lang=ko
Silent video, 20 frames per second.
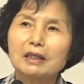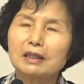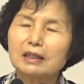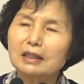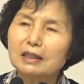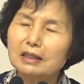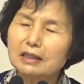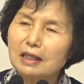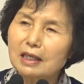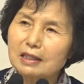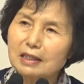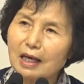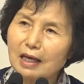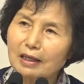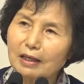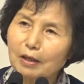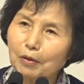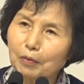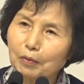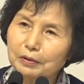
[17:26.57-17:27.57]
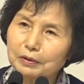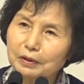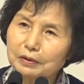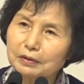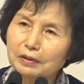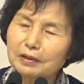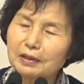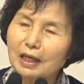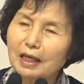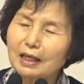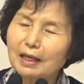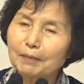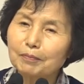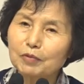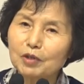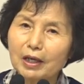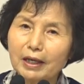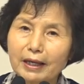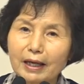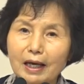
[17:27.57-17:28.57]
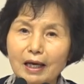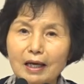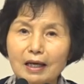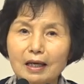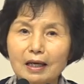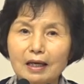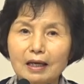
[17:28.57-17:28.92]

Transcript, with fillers: 이 세상에 오셔서 사람들에게